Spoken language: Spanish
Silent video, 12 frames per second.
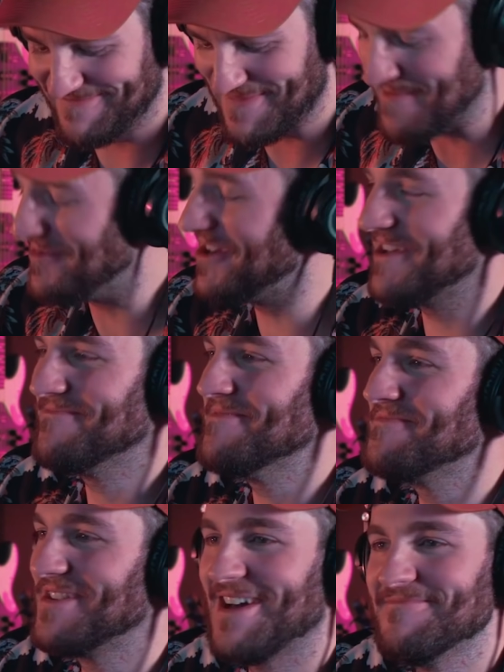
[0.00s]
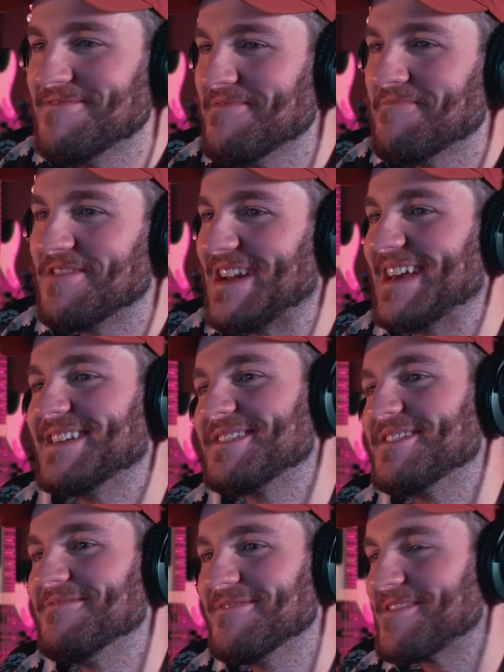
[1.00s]
me mola, me mola, a mí me mola
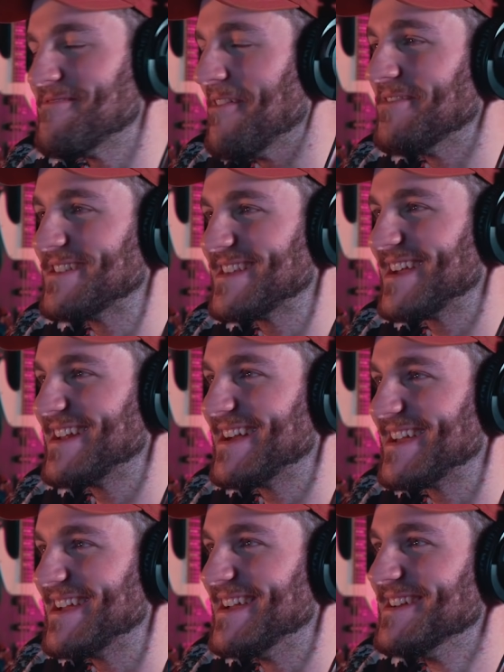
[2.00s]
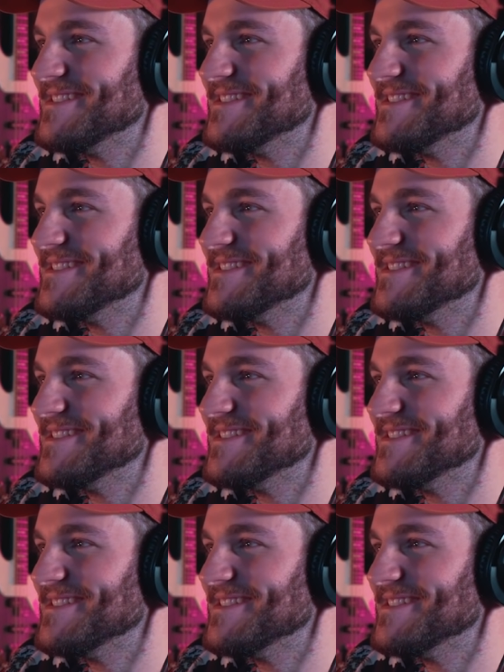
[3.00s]
esto, pero vamos a seguir aquí.